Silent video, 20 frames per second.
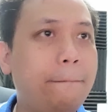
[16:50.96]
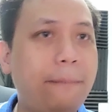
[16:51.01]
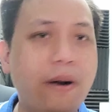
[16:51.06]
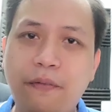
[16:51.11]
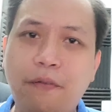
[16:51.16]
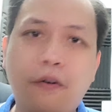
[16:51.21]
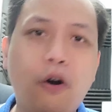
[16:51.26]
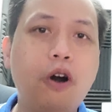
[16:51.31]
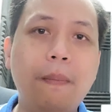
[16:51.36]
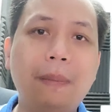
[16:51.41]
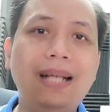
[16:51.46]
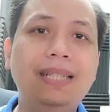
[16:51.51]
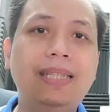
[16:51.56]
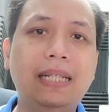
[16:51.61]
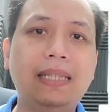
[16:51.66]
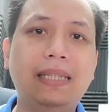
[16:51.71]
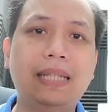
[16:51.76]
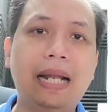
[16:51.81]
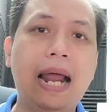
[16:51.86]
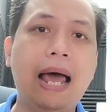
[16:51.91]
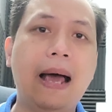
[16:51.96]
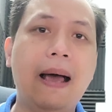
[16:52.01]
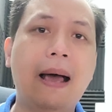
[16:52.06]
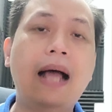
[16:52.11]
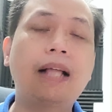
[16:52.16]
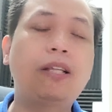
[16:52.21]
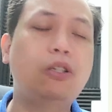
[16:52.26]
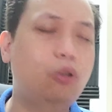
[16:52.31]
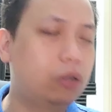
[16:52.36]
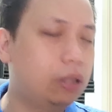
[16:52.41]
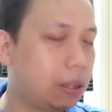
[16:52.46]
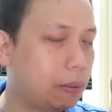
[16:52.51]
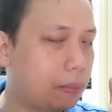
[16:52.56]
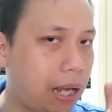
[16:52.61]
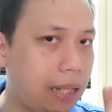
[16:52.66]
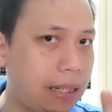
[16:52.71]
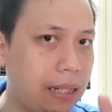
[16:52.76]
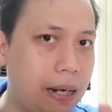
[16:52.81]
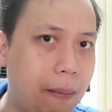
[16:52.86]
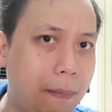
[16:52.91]
performances nila at doon sa
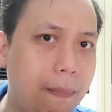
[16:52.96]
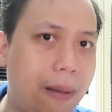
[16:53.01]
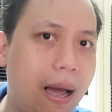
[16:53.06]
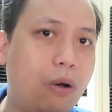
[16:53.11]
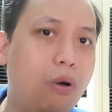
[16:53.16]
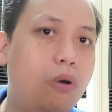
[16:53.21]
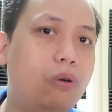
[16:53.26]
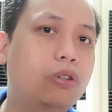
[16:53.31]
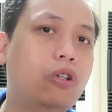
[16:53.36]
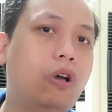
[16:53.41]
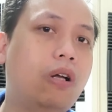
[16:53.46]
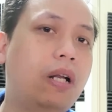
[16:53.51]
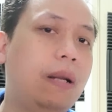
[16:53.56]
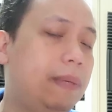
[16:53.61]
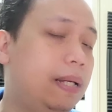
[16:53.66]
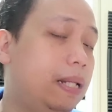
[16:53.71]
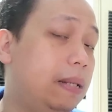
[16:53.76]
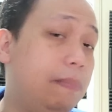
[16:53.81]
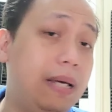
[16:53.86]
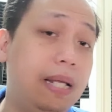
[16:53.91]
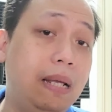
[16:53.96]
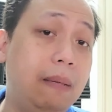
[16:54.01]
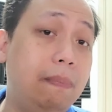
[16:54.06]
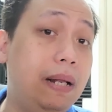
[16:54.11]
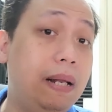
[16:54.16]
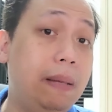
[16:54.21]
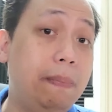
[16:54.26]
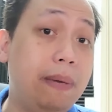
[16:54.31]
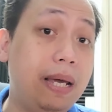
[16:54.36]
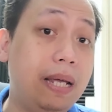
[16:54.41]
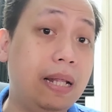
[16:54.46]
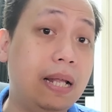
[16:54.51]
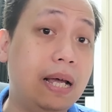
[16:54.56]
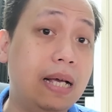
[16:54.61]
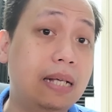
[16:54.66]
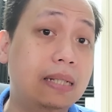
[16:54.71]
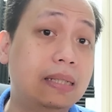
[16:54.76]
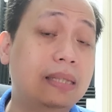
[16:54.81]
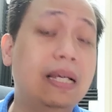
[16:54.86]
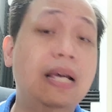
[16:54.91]
kanilang bagong song na Binibining
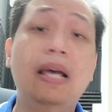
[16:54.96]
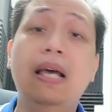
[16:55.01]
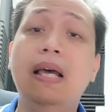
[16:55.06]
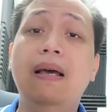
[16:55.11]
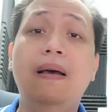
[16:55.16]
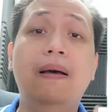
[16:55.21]
Pilipinas.